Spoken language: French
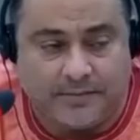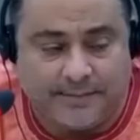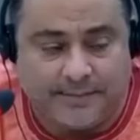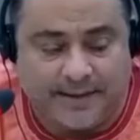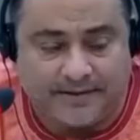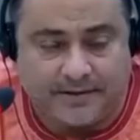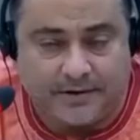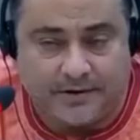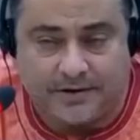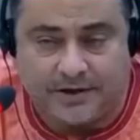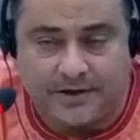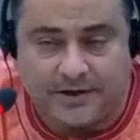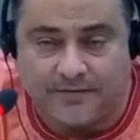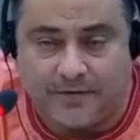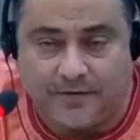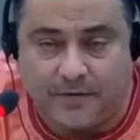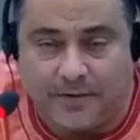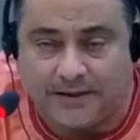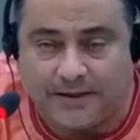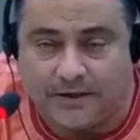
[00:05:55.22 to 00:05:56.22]
passé le
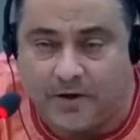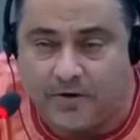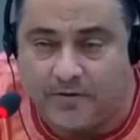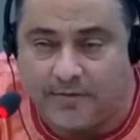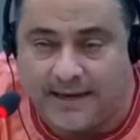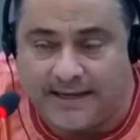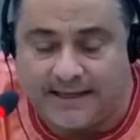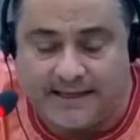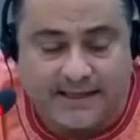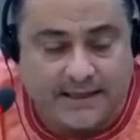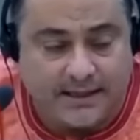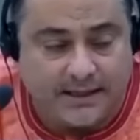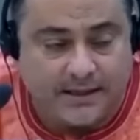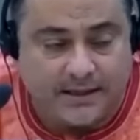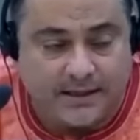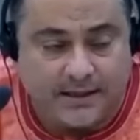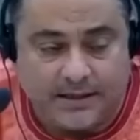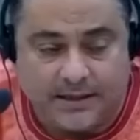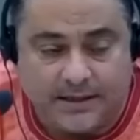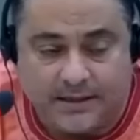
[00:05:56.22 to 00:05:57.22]
téléphone, Watao m'a dit,
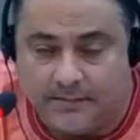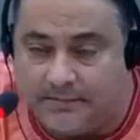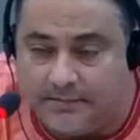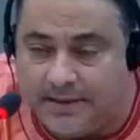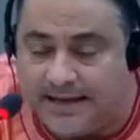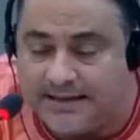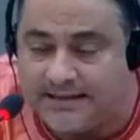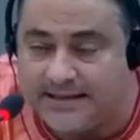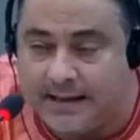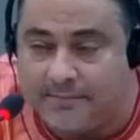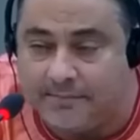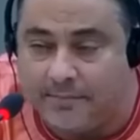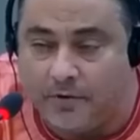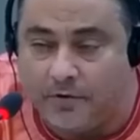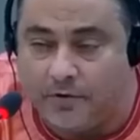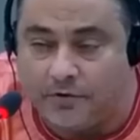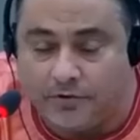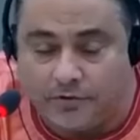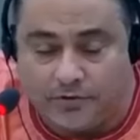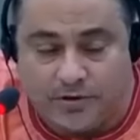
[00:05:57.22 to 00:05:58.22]
mais Sam,
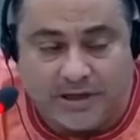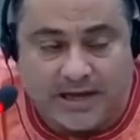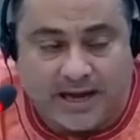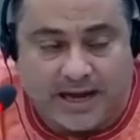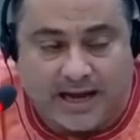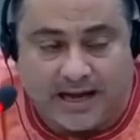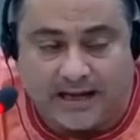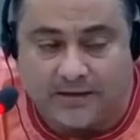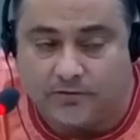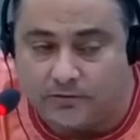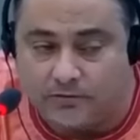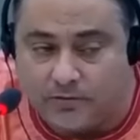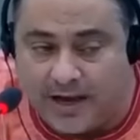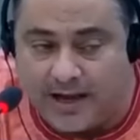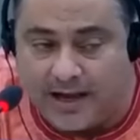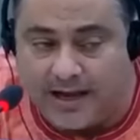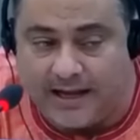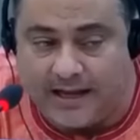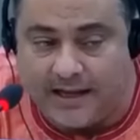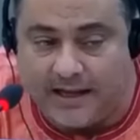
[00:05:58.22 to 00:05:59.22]
aujourd'hui, là, entre
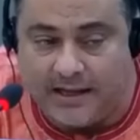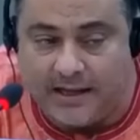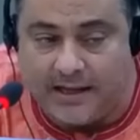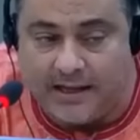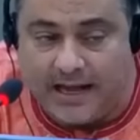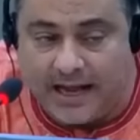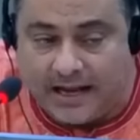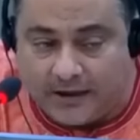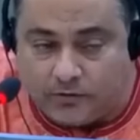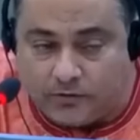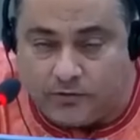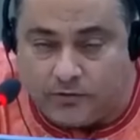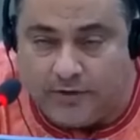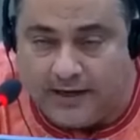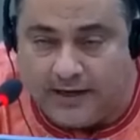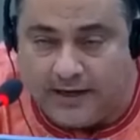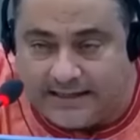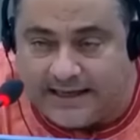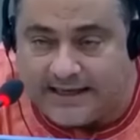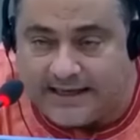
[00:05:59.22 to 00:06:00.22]
toi, entre nous
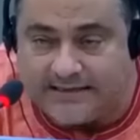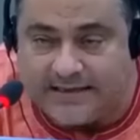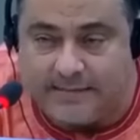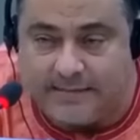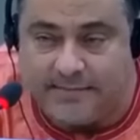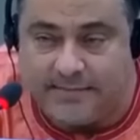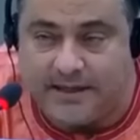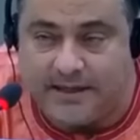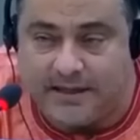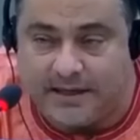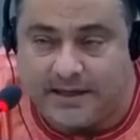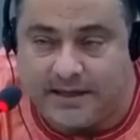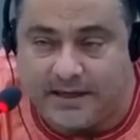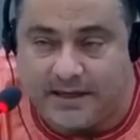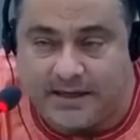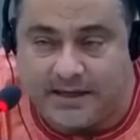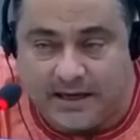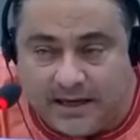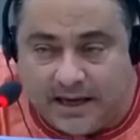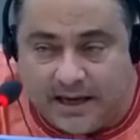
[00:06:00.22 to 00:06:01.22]
et tes amis,
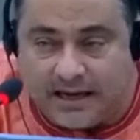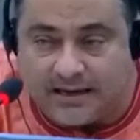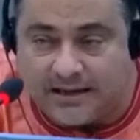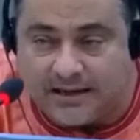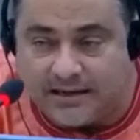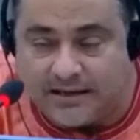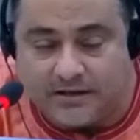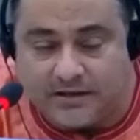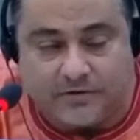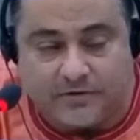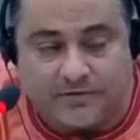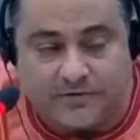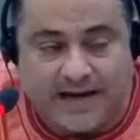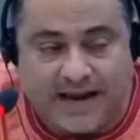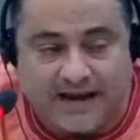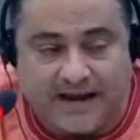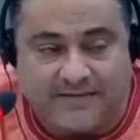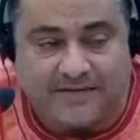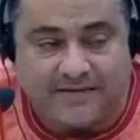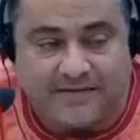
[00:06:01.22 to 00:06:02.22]
qui est en train de te sauver
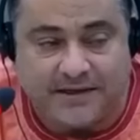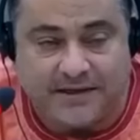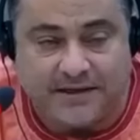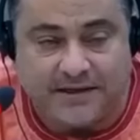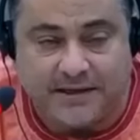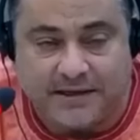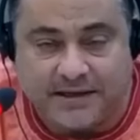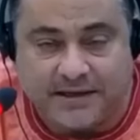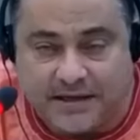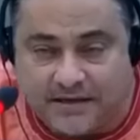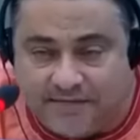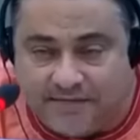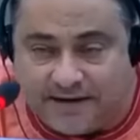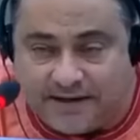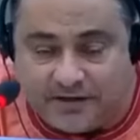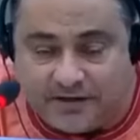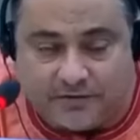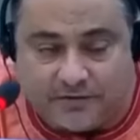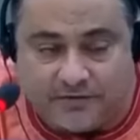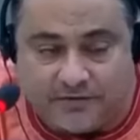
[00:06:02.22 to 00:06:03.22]
vie Qui va
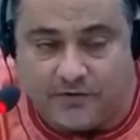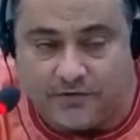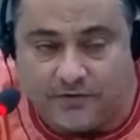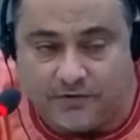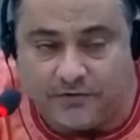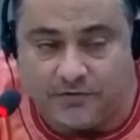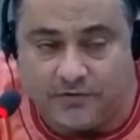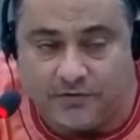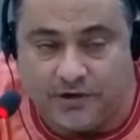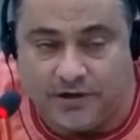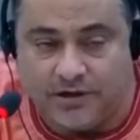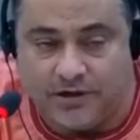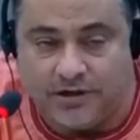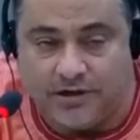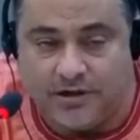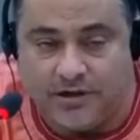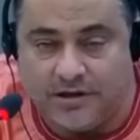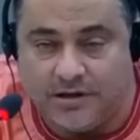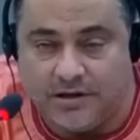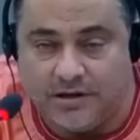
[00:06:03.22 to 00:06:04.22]
te sauver aujourd'hui
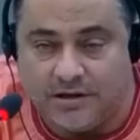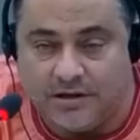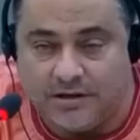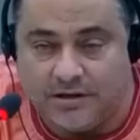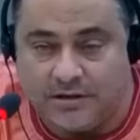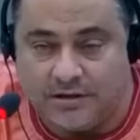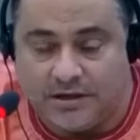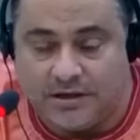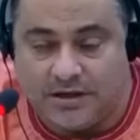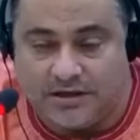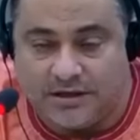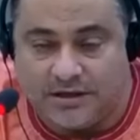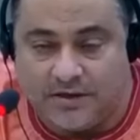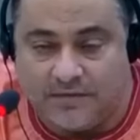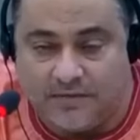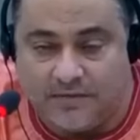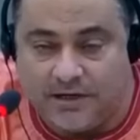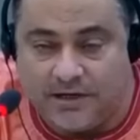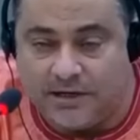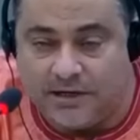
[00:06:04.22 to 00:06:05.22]
Je dit « c'est
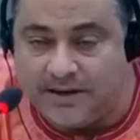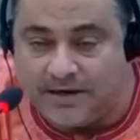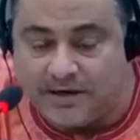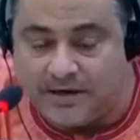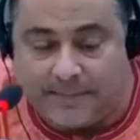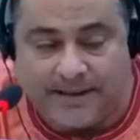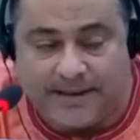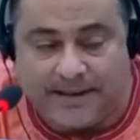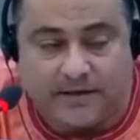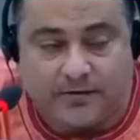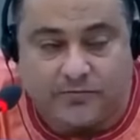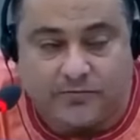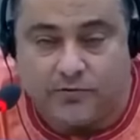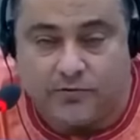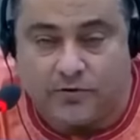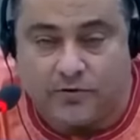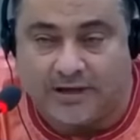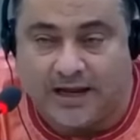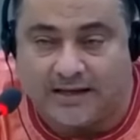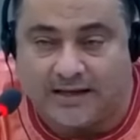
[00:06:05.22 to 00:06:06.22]
vous. Il dit, mais tu as passé tout
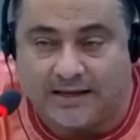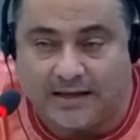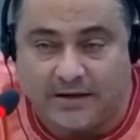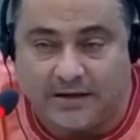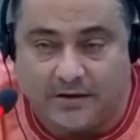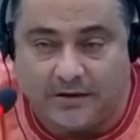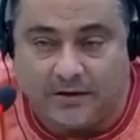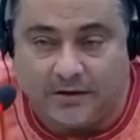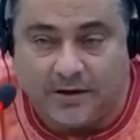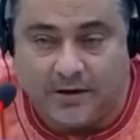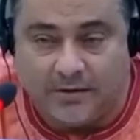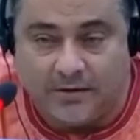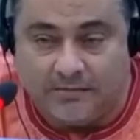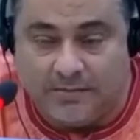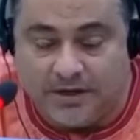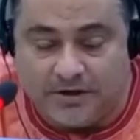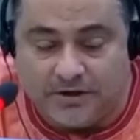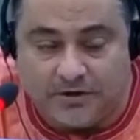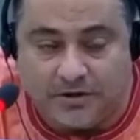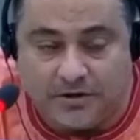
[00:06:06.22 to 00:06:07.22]
notre temps en train de
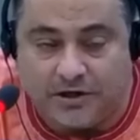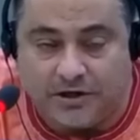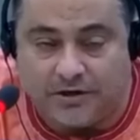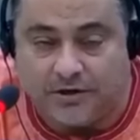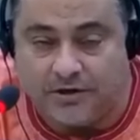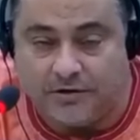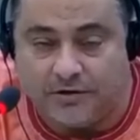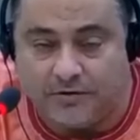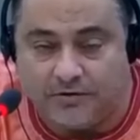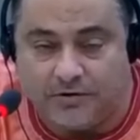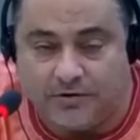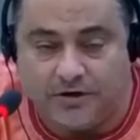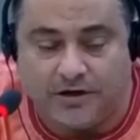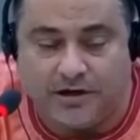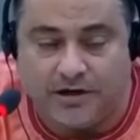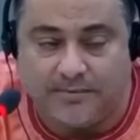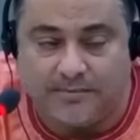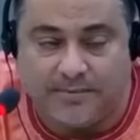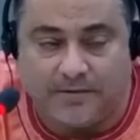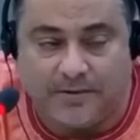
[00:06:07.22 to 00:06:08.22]
m'insulter. De nous.
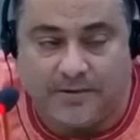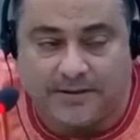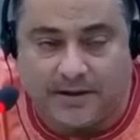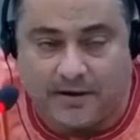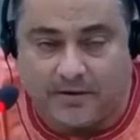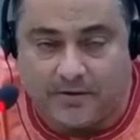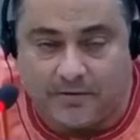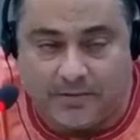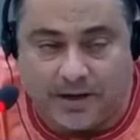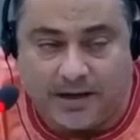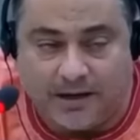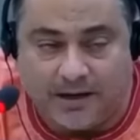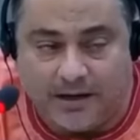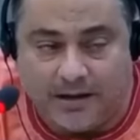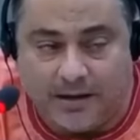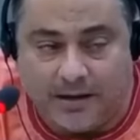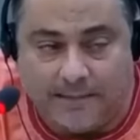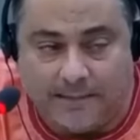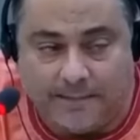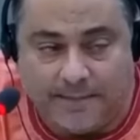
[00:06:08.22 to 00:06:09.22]
dit mais Watao, moi,
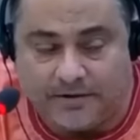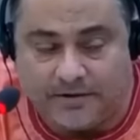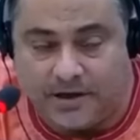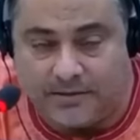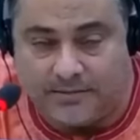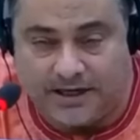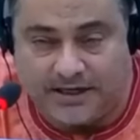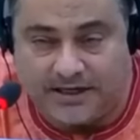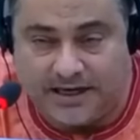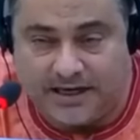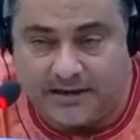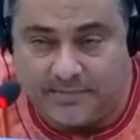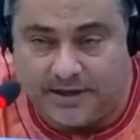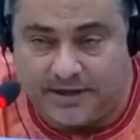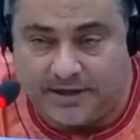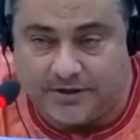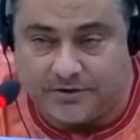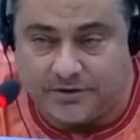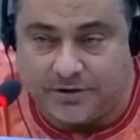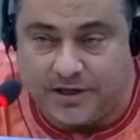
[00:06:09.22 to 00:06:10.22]
personnellement, je ne t'ai
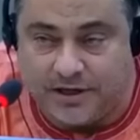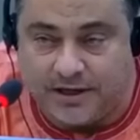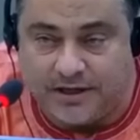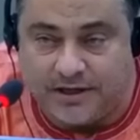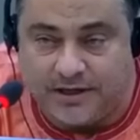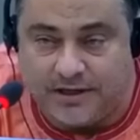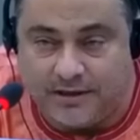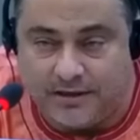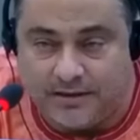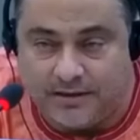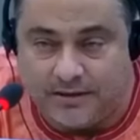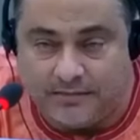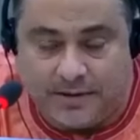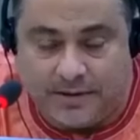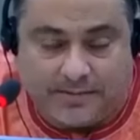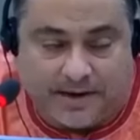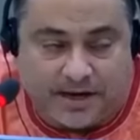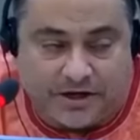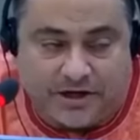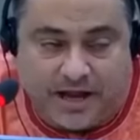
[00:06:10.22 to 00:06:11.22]
jamais insulté.
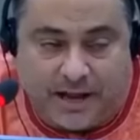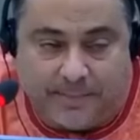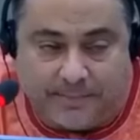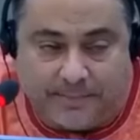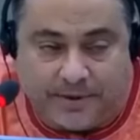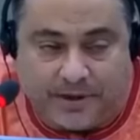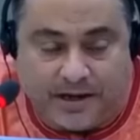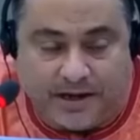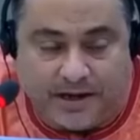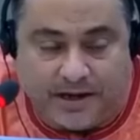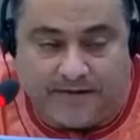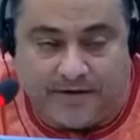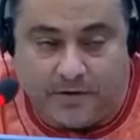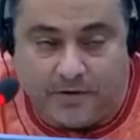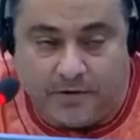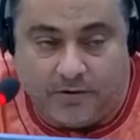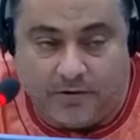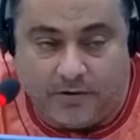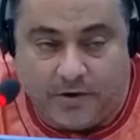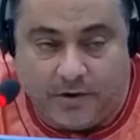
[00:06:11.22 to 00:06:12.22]
Même quand j'ai appris qu'il y avait
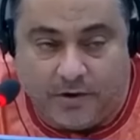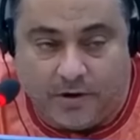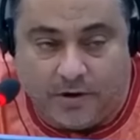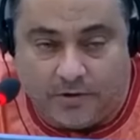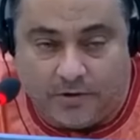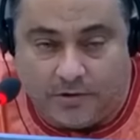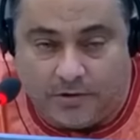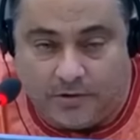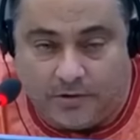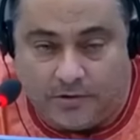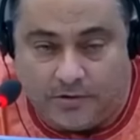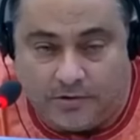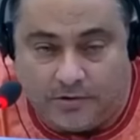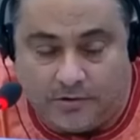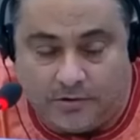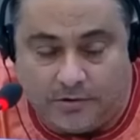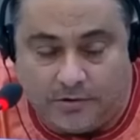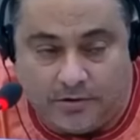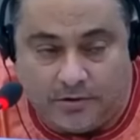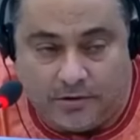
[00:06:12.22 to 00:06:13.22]
le,
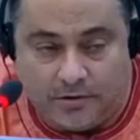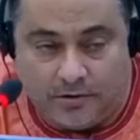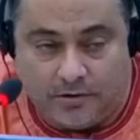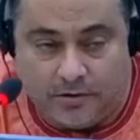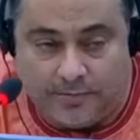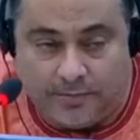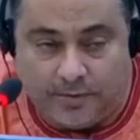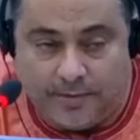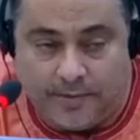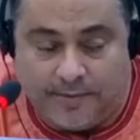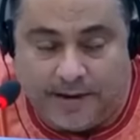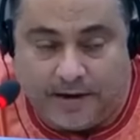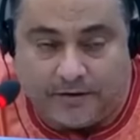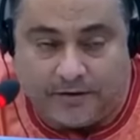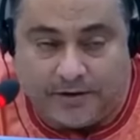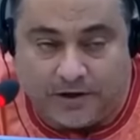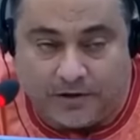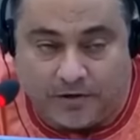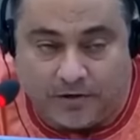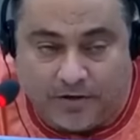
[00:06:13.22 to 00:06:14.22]
le, problème à
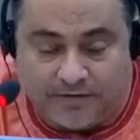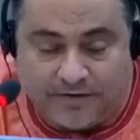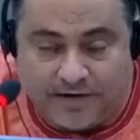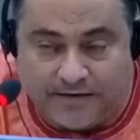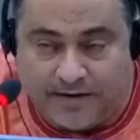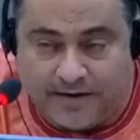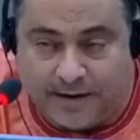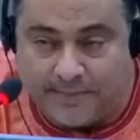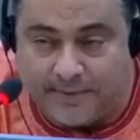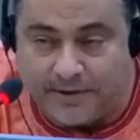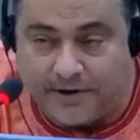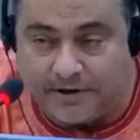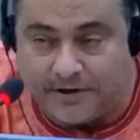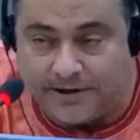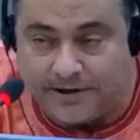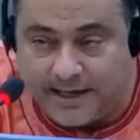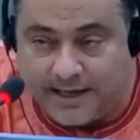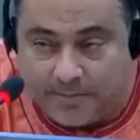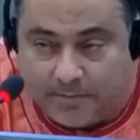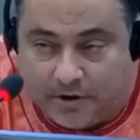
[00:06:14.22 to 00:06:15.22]
l'hôtel de golf, j'avais appris que
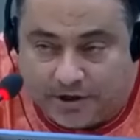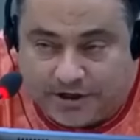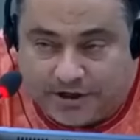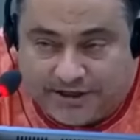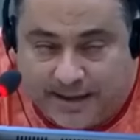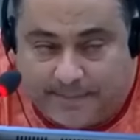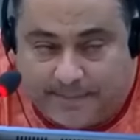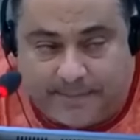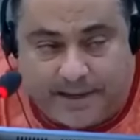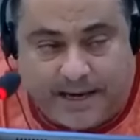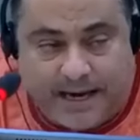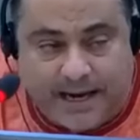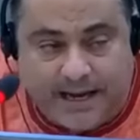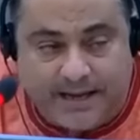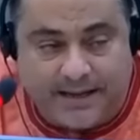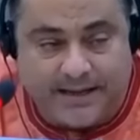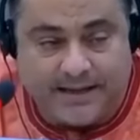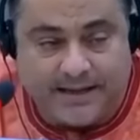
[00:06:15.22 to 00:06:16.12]
tu étais mort, tu t'a appelé.